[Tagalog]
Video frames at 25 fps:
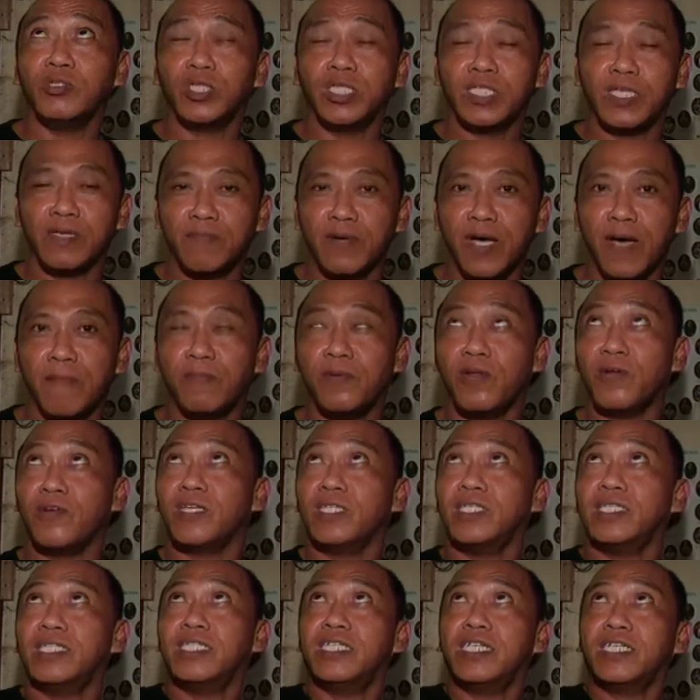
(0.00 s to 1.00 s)
sa mga
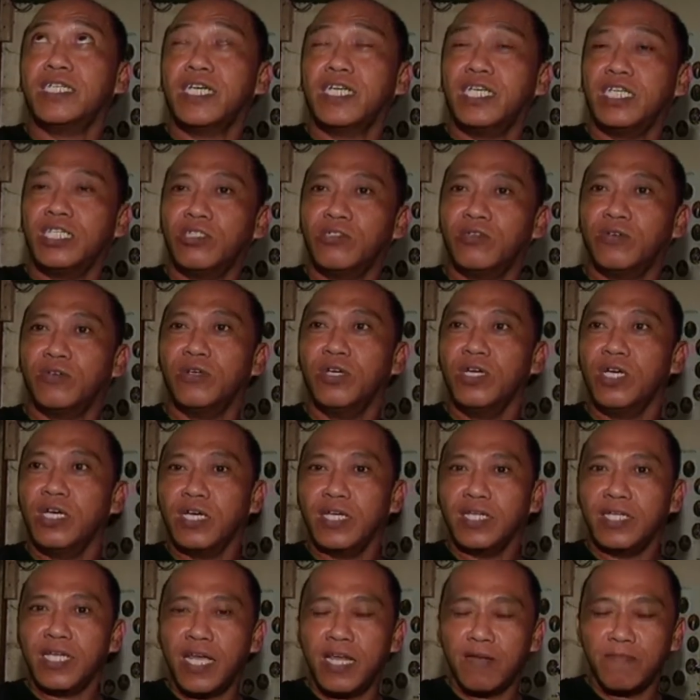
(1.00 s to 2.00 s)
florist na ganito
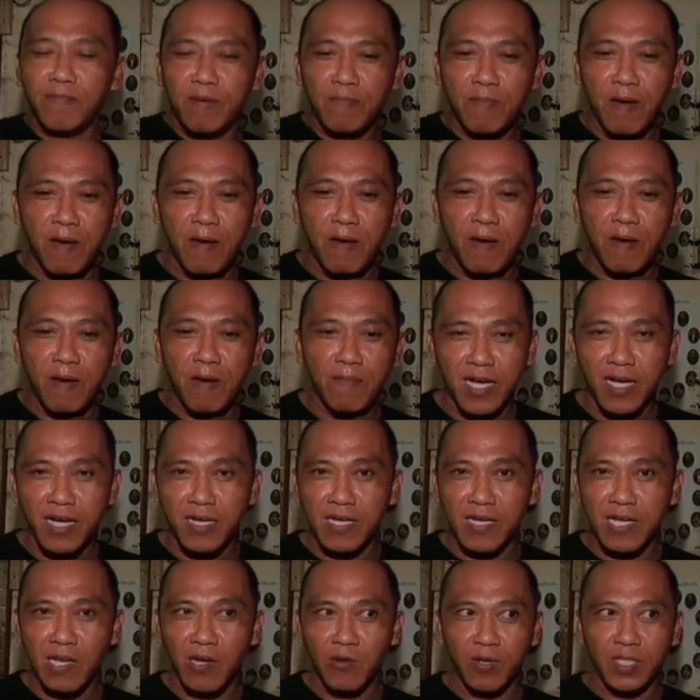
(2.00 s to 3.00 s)
dahil mababa lang ang
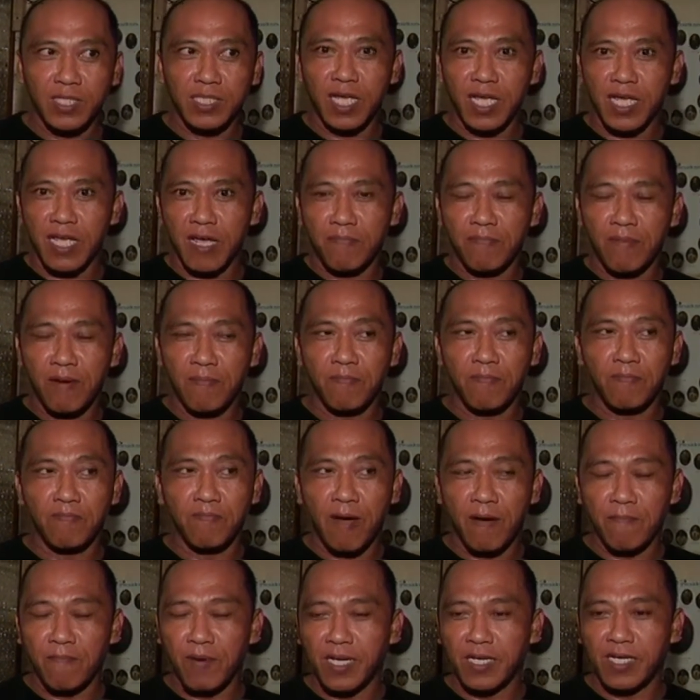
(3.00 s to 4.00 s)
kilowatts kaya
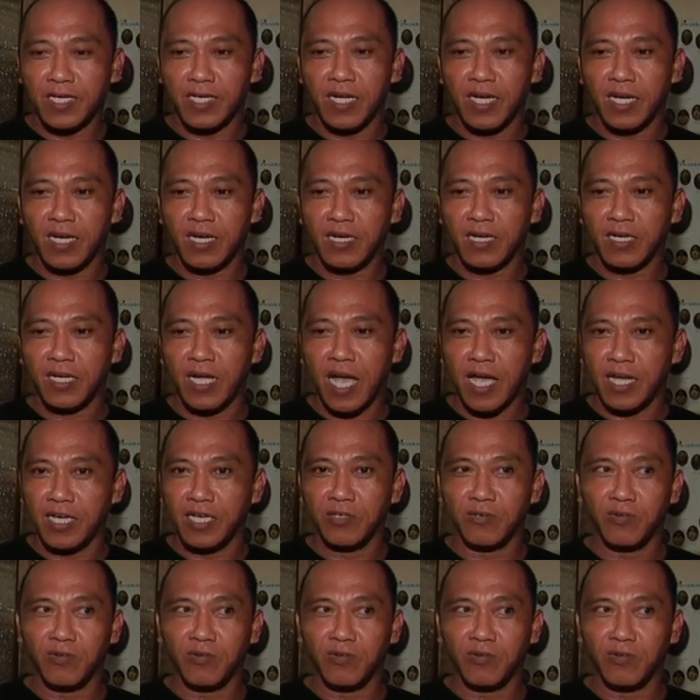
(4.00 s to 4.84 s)
mababa din ang kain ng